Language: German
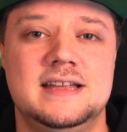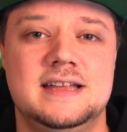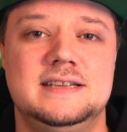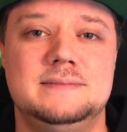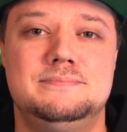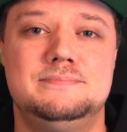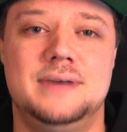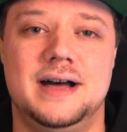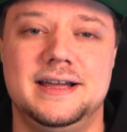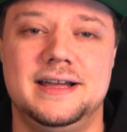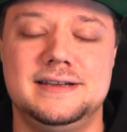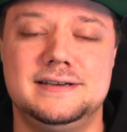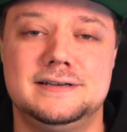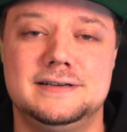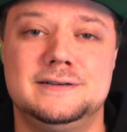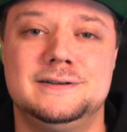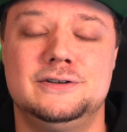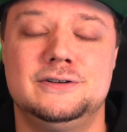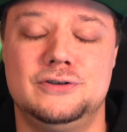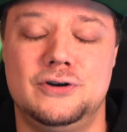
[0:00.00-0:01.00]
die
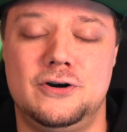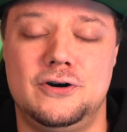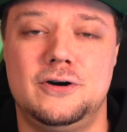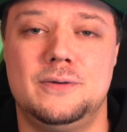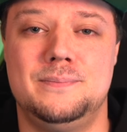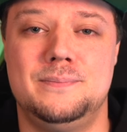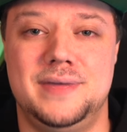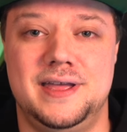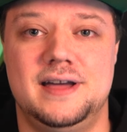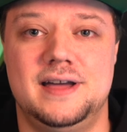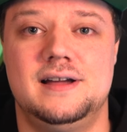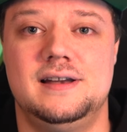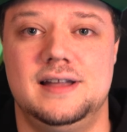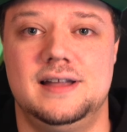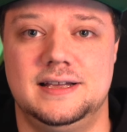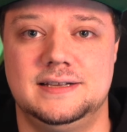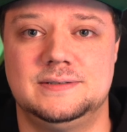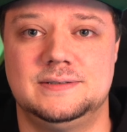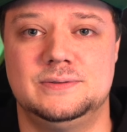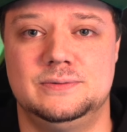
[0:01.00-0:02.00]
beide noch mehr
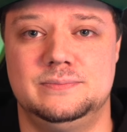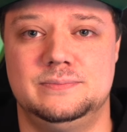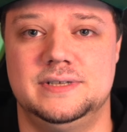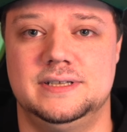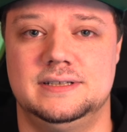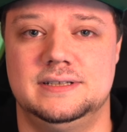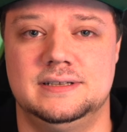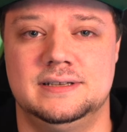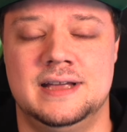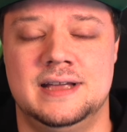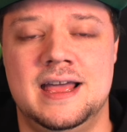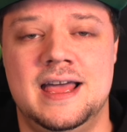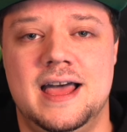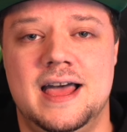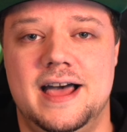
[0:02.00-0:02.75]
Leistung bieten.